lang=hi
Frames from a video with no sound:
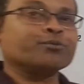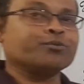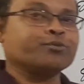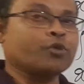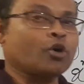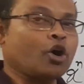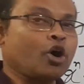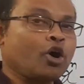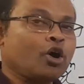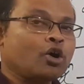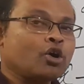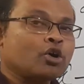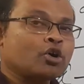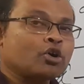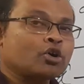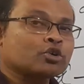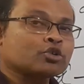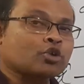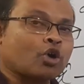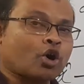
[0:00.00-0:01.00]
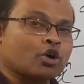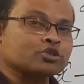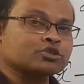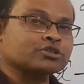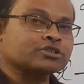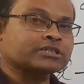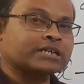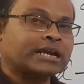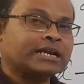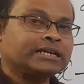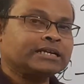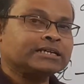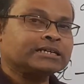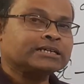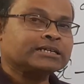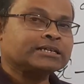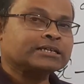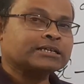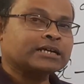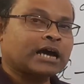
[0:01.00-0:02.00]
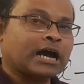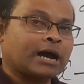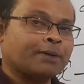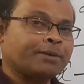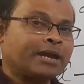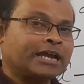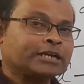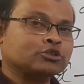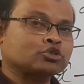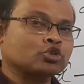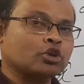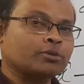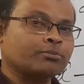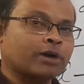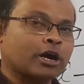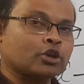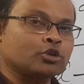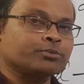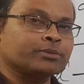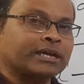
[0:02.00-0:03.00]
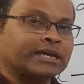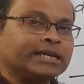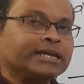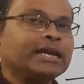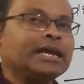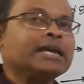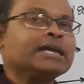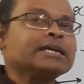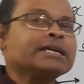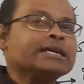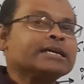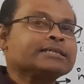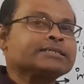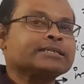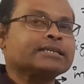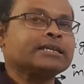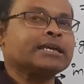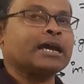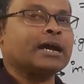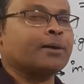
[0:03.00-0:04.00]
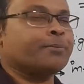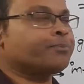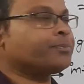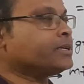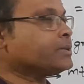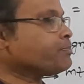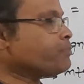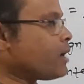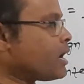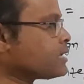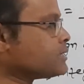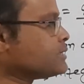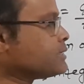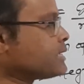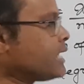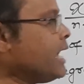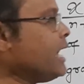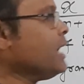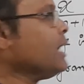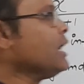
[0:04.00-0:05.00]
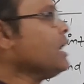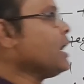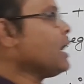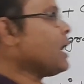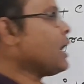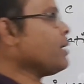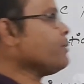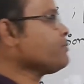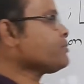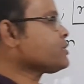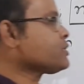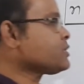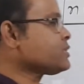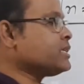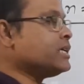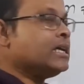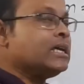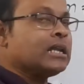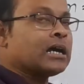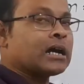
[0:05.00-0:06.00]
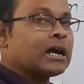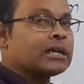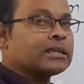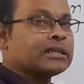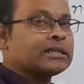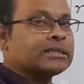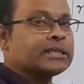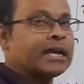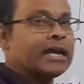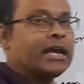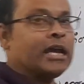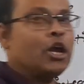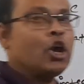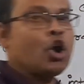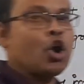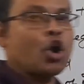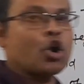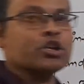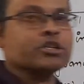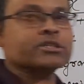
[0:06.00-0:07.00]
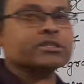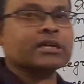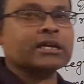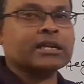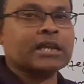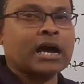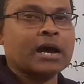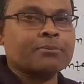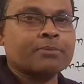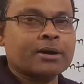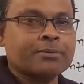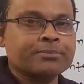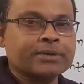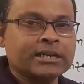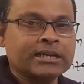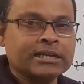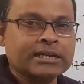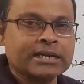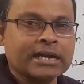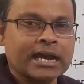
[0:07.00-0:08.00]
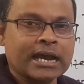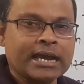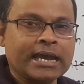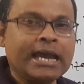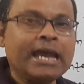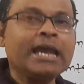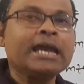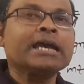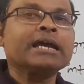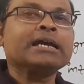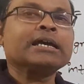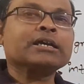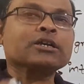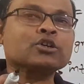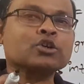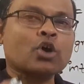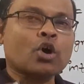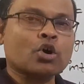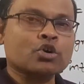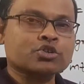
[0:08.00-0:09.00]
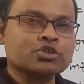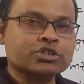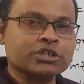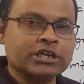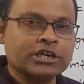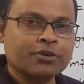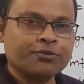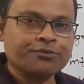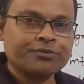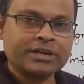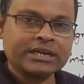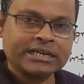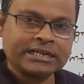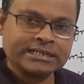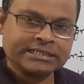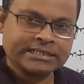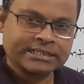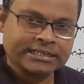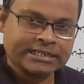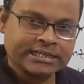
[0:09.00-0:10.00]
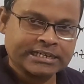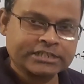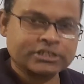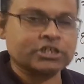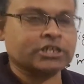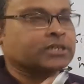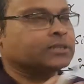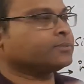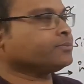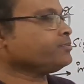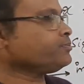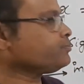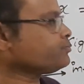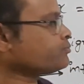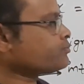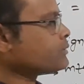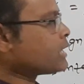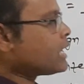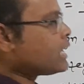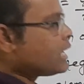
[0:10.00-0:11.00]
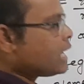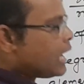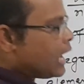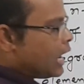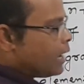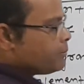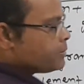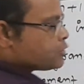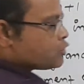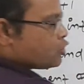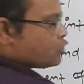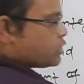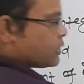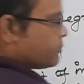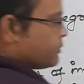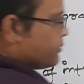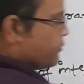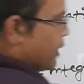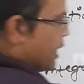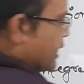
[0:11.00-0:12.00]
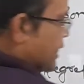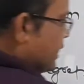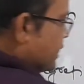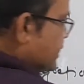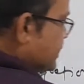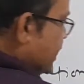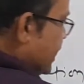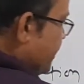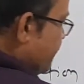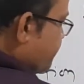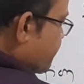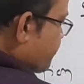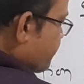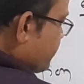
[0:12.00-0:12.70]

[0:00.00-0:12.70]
वो कांस्टेंट हमें एक्चुअल मालूम नहीं है इसलिए अपनी पास से हम सी लगा देते हैं और इसका नाम हमने लिखा है कॉन्स्टेंट ऑफ इंटीग्रेशन अब इसको सिंप्लीफाई कर लीजिए